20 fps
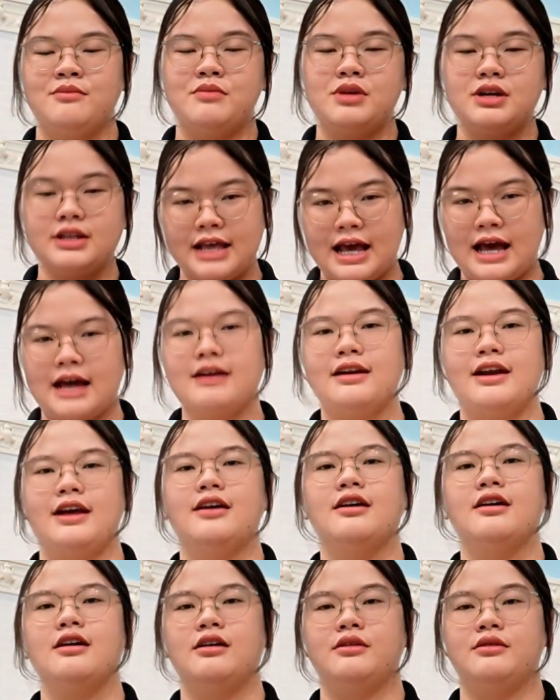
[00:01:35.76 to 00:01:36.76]
mức giá rẻ
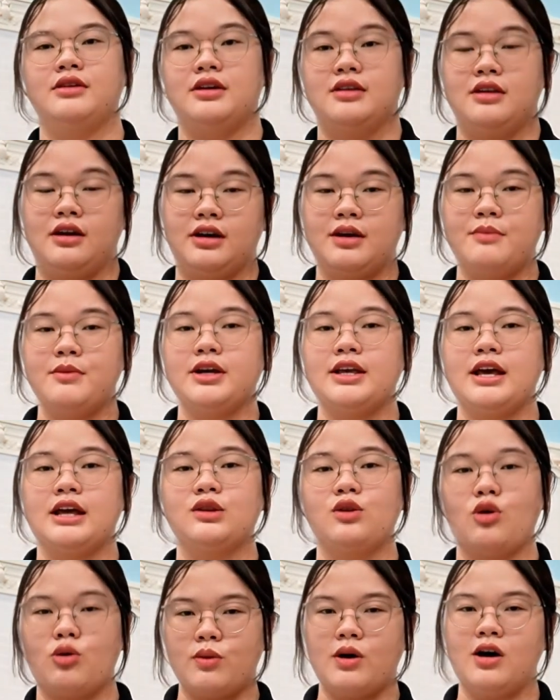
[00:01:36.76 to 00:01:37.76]
hơn những cái mức giá
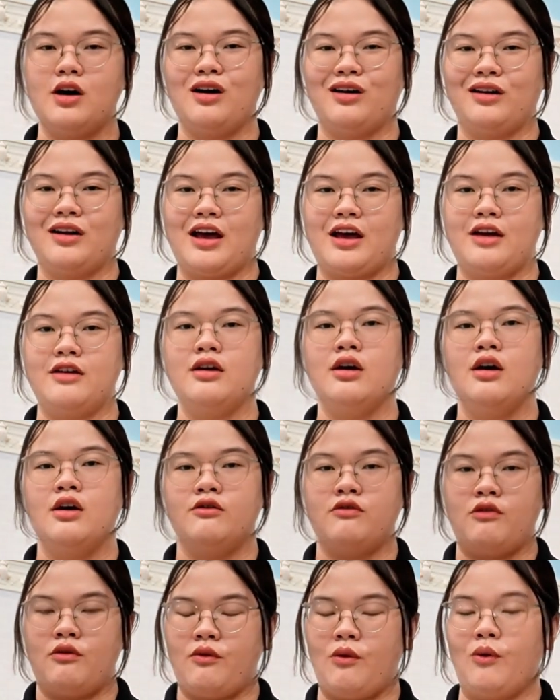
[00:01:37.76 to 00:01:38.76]
tốt hơn để
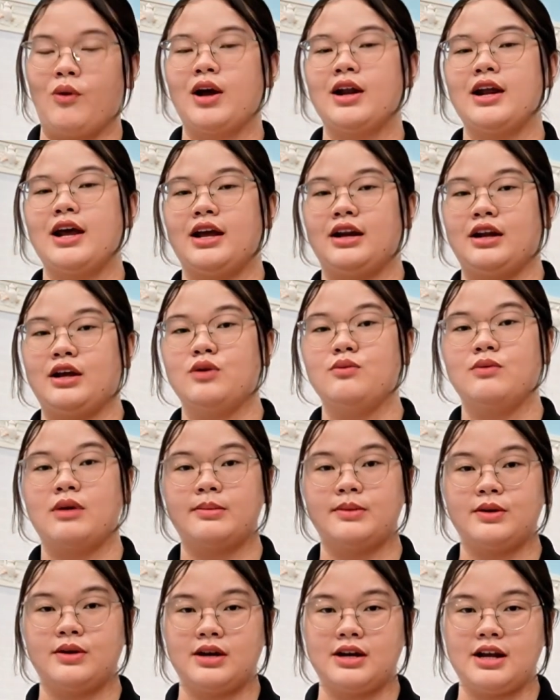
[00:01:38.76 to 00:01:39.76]
phục vụ khách hàng để cung
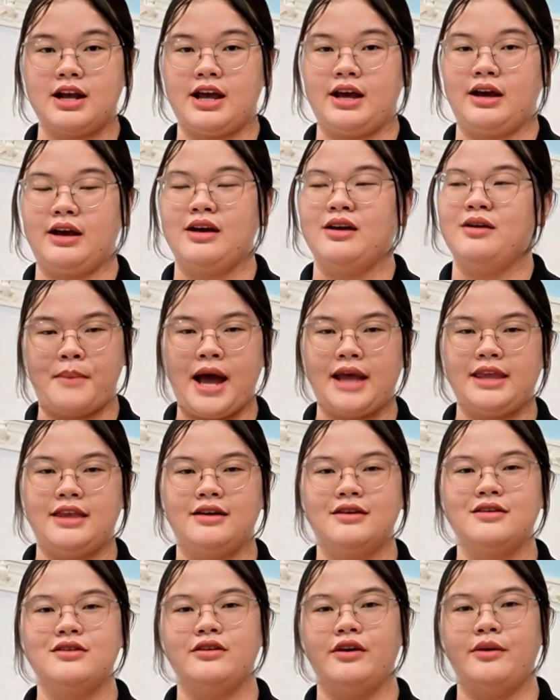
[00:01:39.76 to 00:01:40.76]
cấp cho khách hàng mà
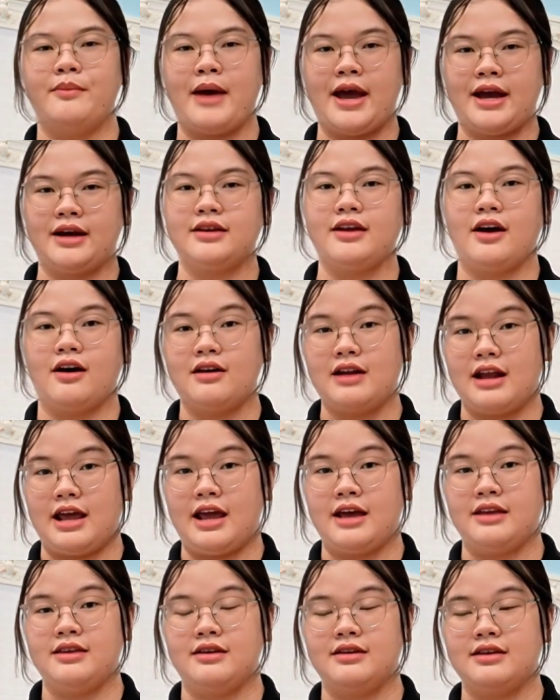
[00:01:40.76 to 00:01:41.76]
những người bán nhỏ
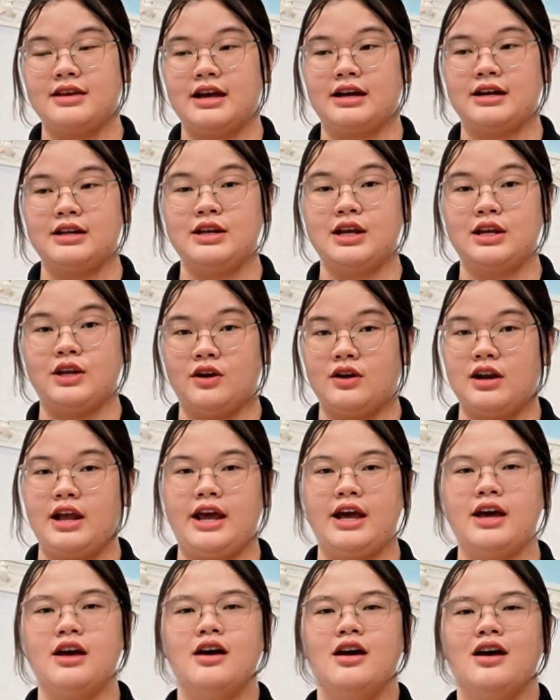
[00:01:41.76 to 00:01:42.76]
lẻ những nhà kinh doanh nhỏ
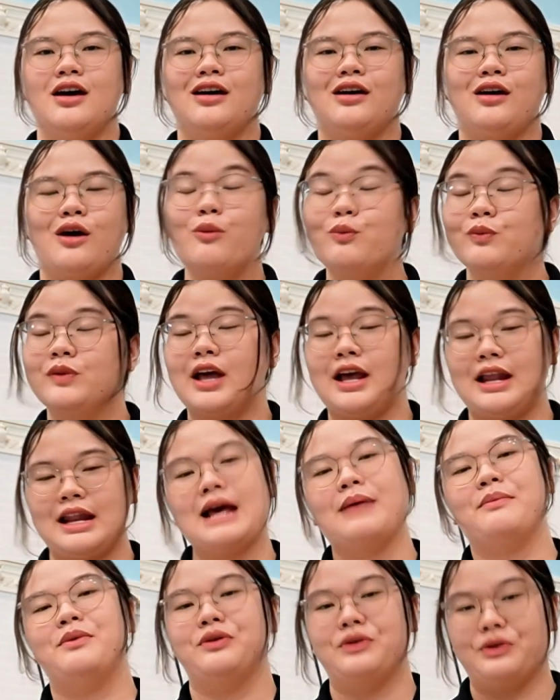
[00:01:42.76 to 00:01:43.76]
lẻ không thể
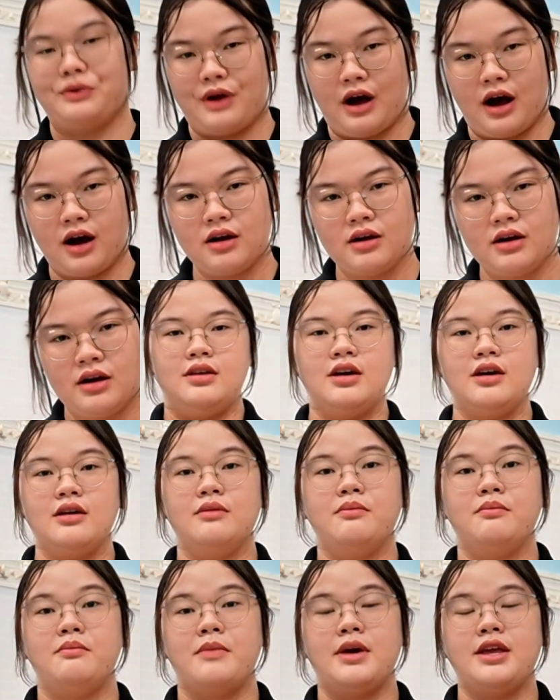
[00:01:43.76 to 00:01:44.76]
làm được điều đó
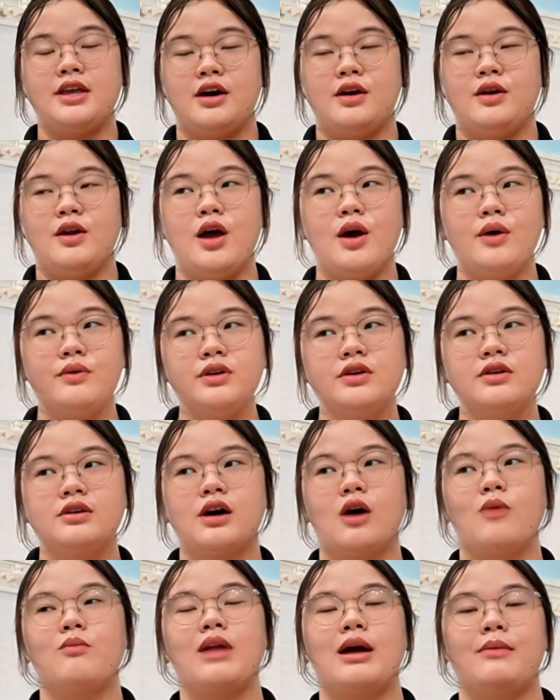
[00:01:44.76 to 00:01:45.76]
nhưng bây giờ nếu như
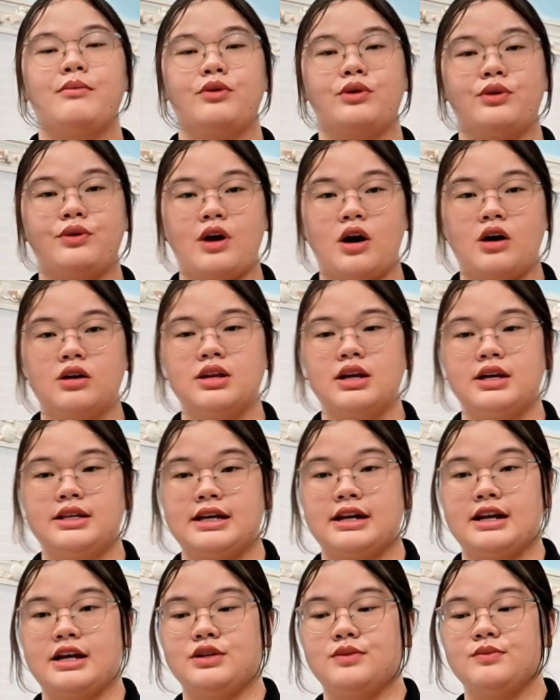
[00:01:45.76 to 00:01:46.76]
không làm được điều đó thì
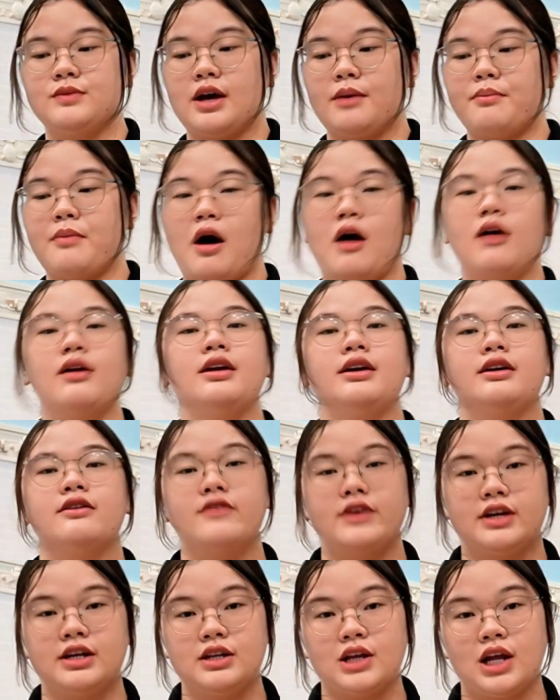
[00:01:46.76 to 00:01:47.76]
chẳng lẽ chúng ta bỏ đi cái
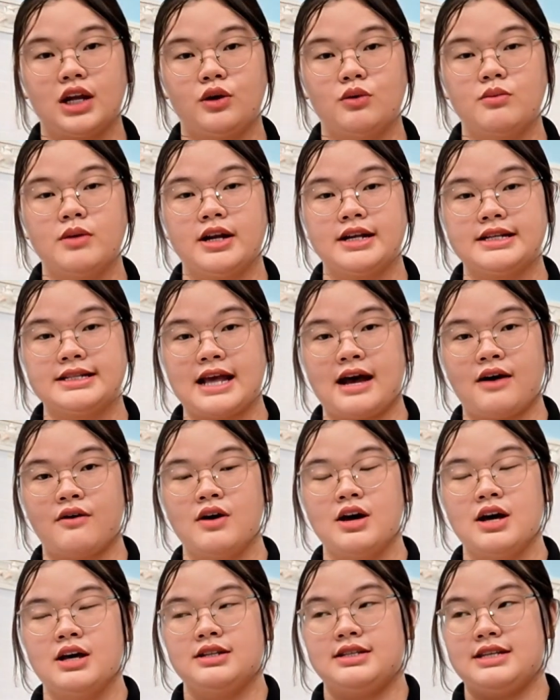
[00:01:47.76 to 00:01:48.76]
việc kinh doanh của mình hay sao
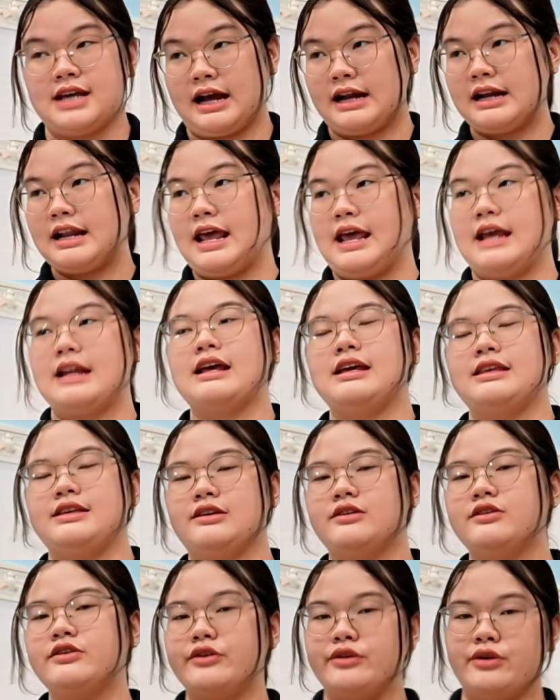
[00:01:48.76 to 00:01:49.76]
chẳng lẽ là
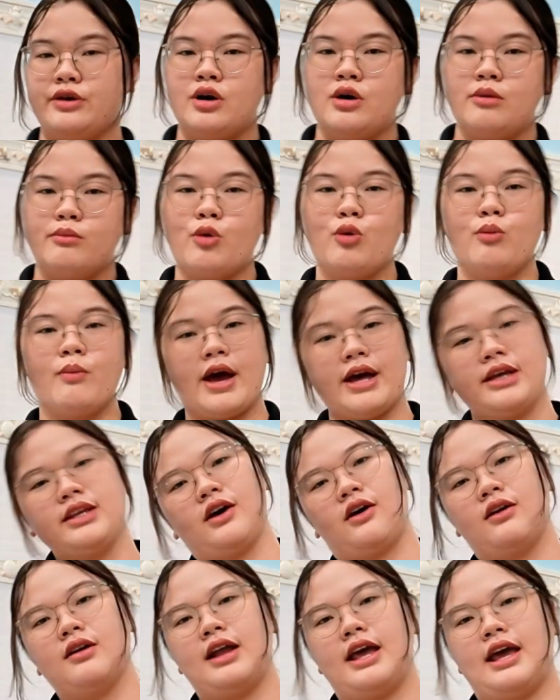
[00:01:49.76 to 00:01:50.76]
những người buôn bán
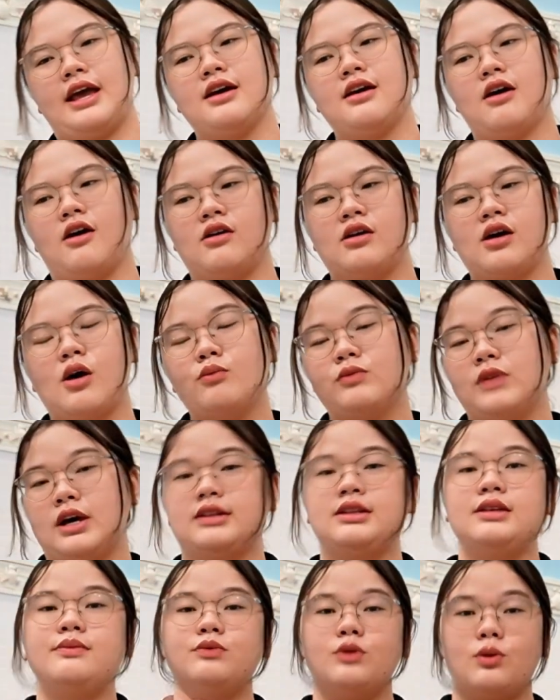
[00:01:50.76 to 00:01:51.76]
nhỏ lẻ họ không
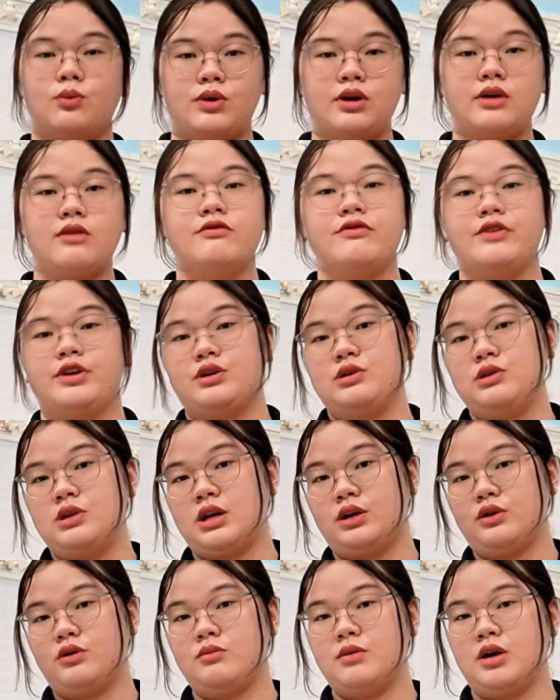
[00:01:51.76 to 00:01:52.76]
thể tiếp tục cái công việc kinh
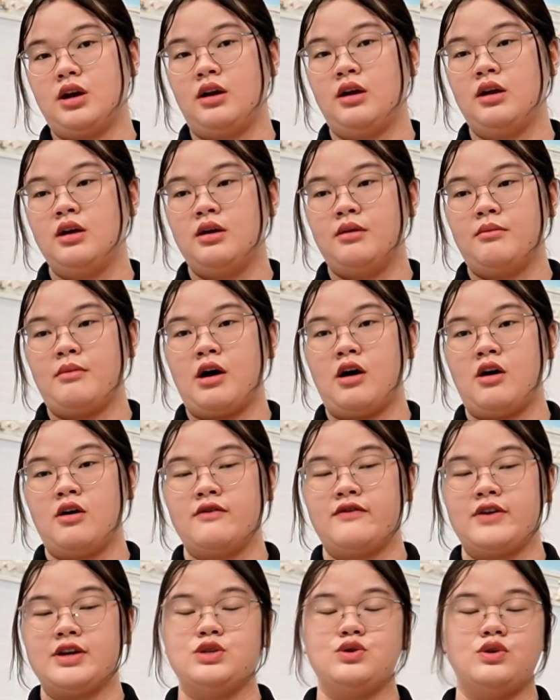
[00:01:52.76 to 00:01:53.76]
doanh của mình mà
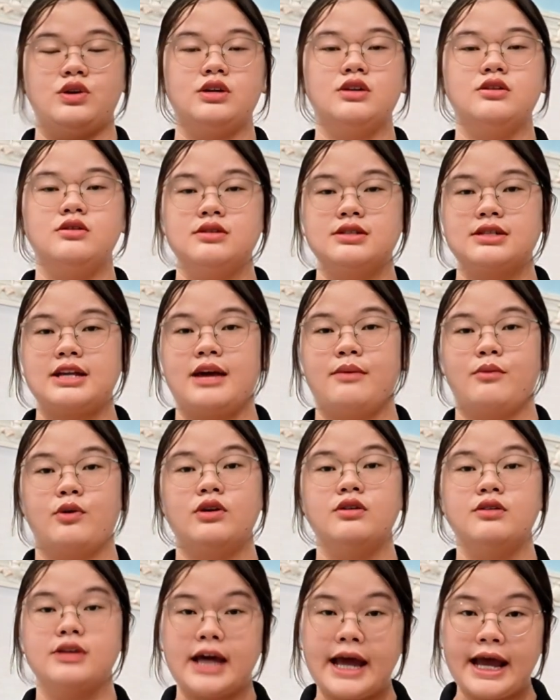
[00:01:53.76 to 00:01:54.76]
họ phải chuyển hướng sang một
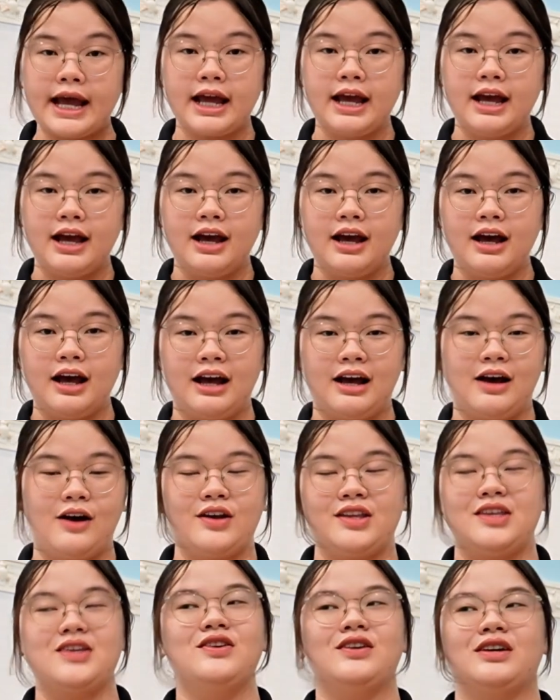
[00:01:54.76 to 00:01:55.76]
hướng khác à, họ
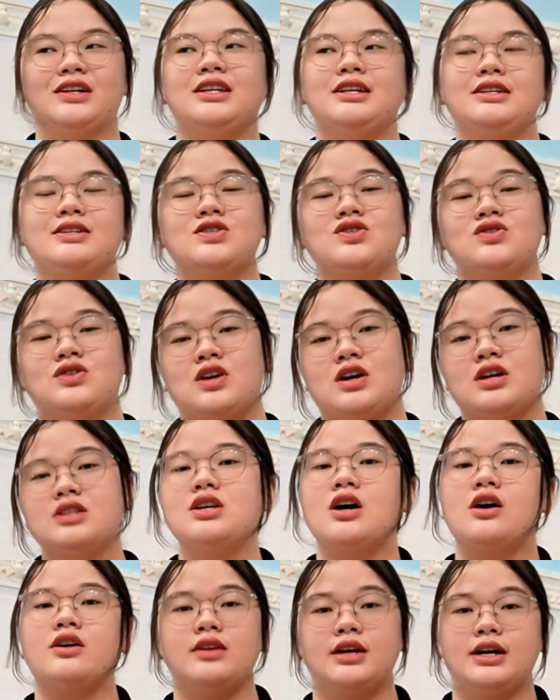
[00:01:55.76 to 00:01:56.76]
nhờ cái thị trường đó
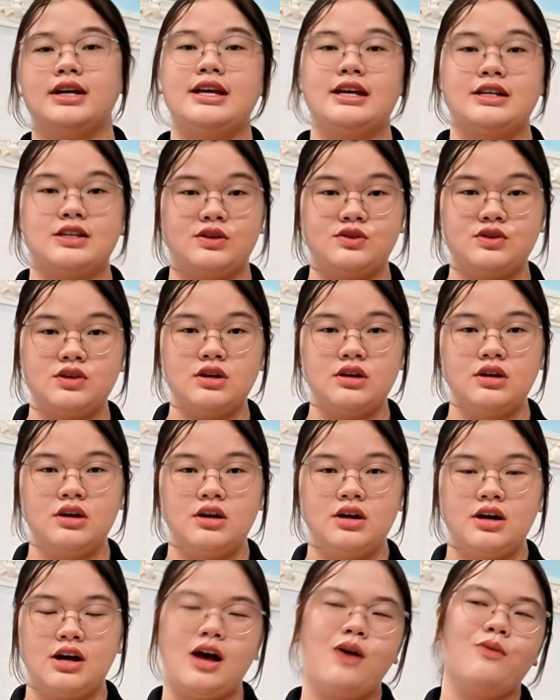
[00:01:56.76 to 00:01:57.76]
cho những cái nhà sản xuất
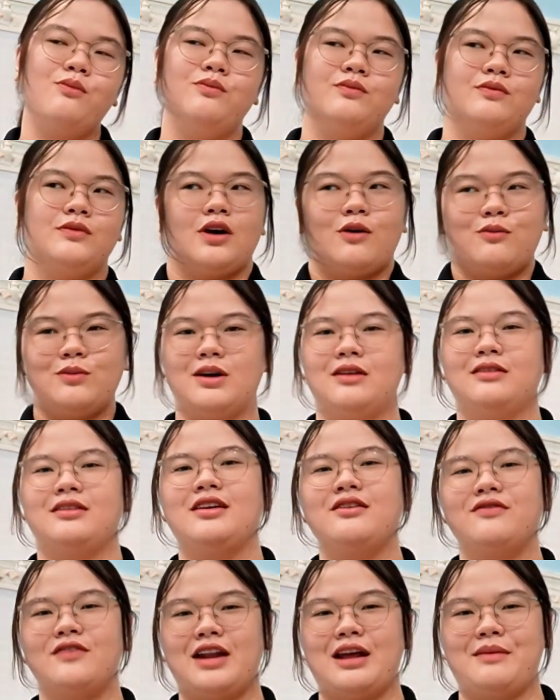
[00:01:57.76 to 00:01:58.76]
không không cần
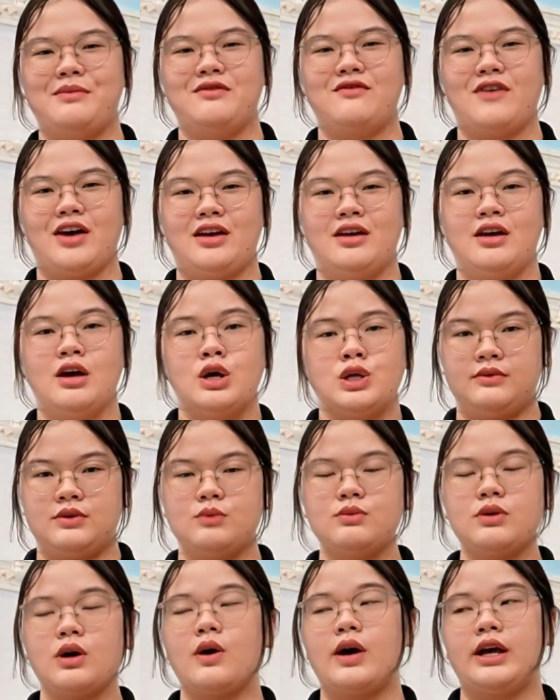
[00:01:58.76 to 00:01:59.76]
thiết phải làm như vậy
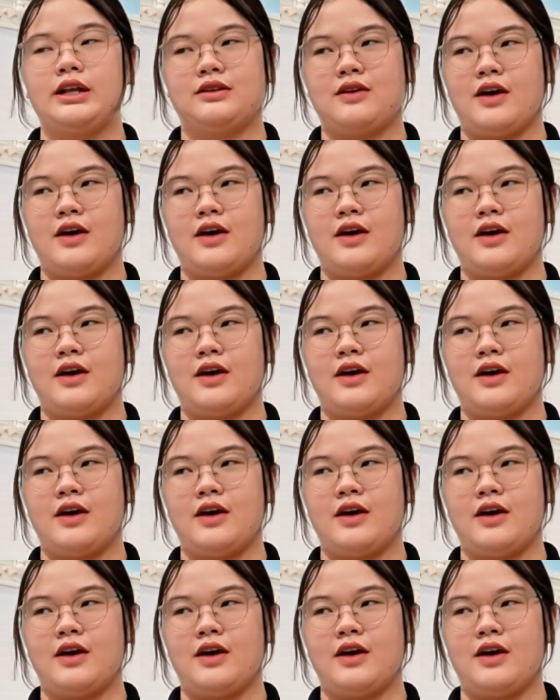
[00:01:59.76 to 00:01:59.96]
chúng ta hoàn